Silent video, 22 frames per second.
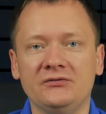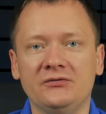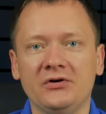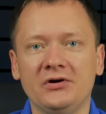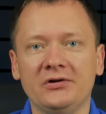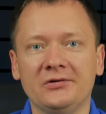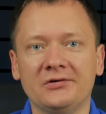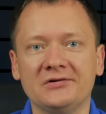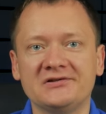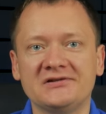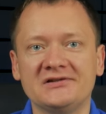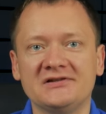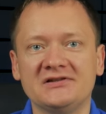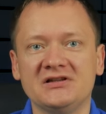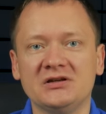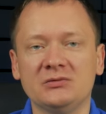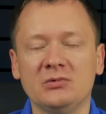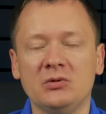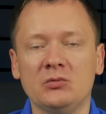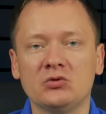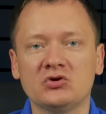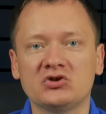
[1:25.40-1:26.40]
файловая e
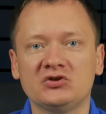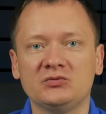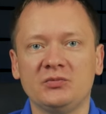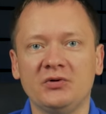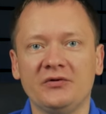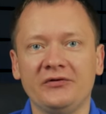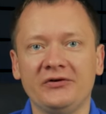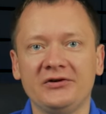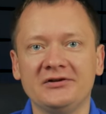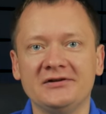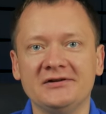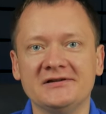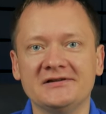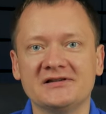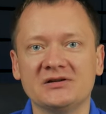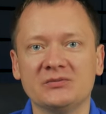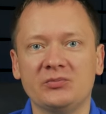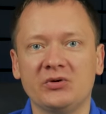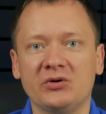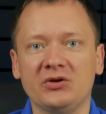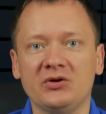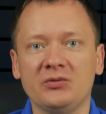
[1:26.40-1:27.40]
система может
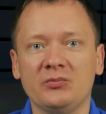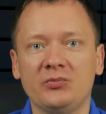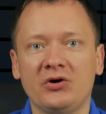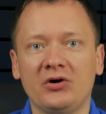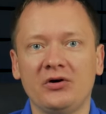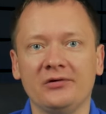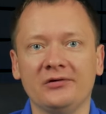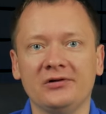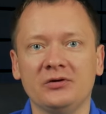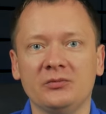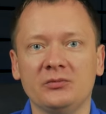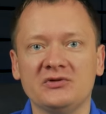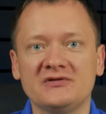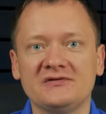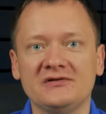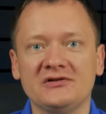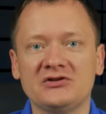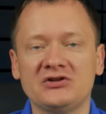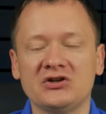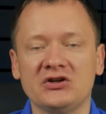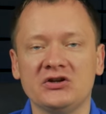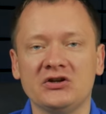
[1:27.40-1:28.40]
повредиться при неправильном
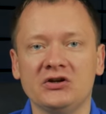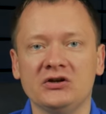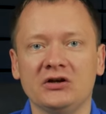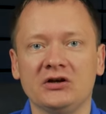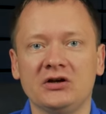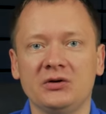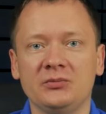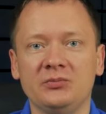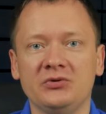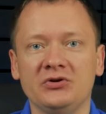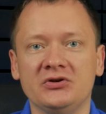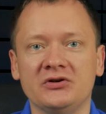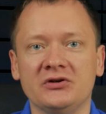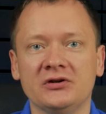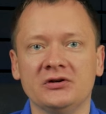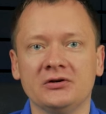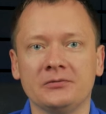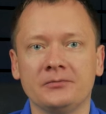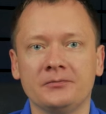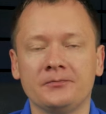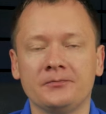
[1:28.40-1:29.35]
извлечении накопителя.